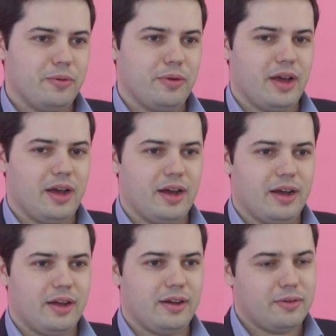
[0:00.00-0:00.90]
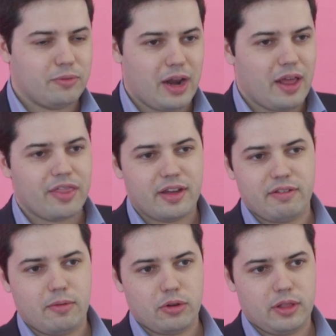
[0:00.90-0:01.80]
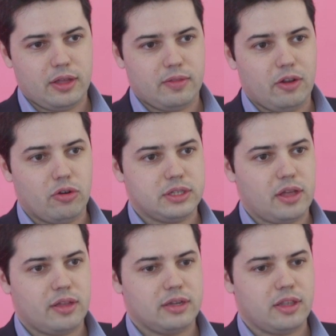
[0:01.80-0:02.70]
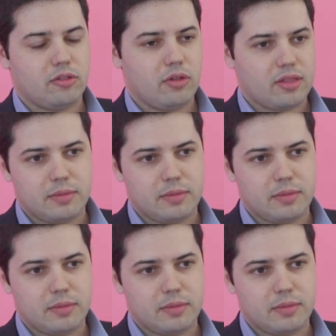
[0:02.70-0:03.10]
una, lanza a favor de, lo que se hace en esta ciudad.